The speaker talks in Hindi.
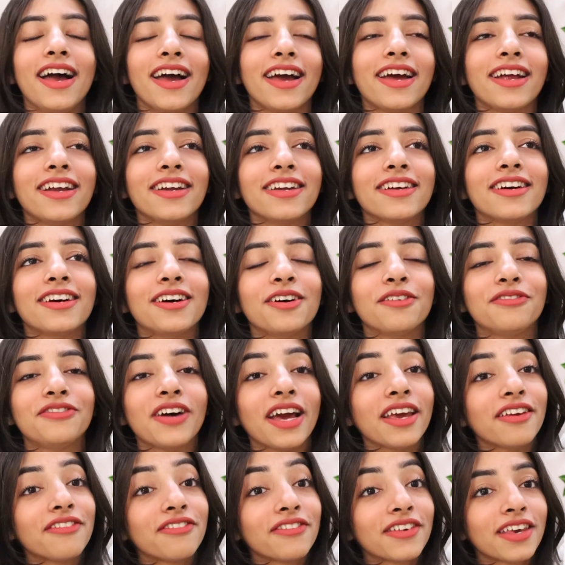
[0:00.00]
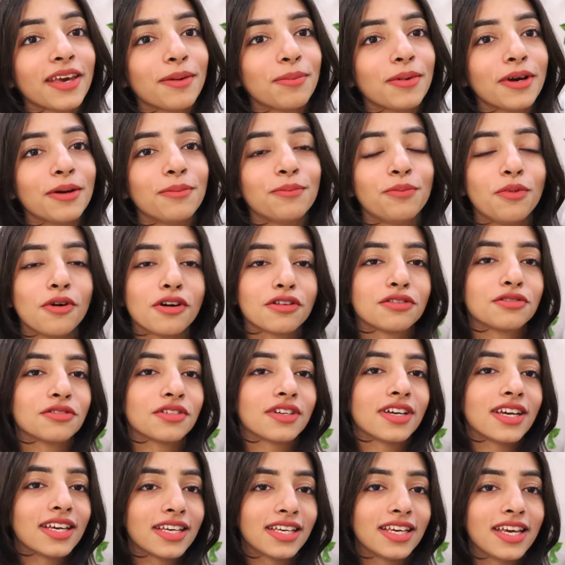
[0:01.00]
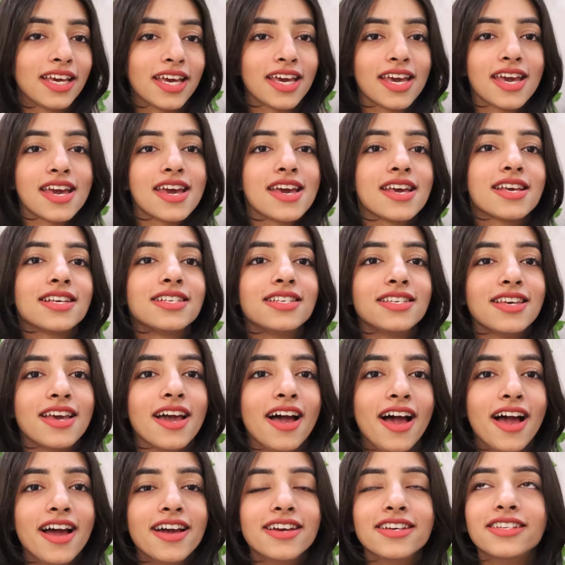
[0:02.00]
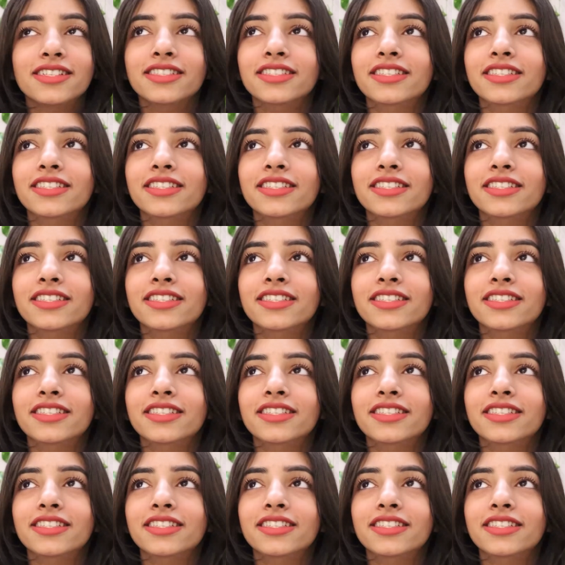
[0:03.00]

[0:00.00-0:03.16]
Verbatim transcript: एंड फाइव के पे हम पहुंच चुके हैं ये ये